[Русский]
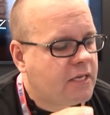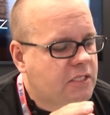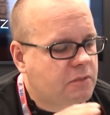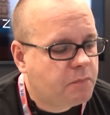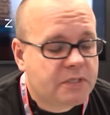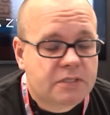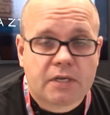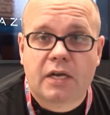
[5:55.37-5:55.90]

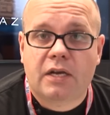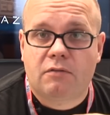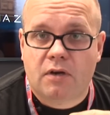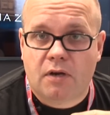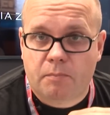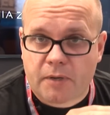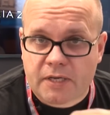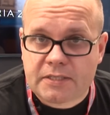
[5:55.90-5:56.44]

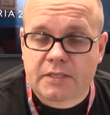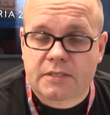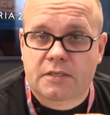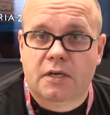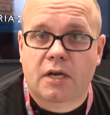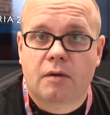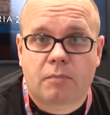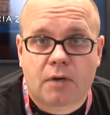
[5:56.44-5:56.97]
специального
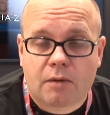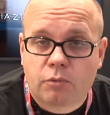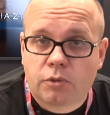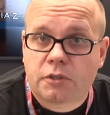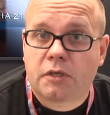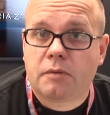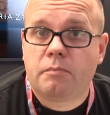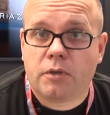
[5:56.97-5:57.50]
процессора
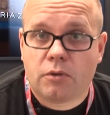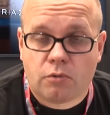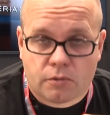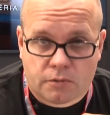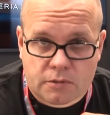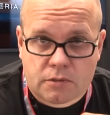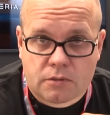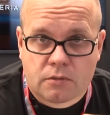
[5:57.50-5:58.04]
обработки
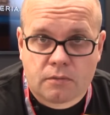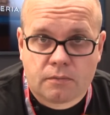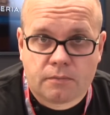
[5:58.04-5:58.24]
Bions.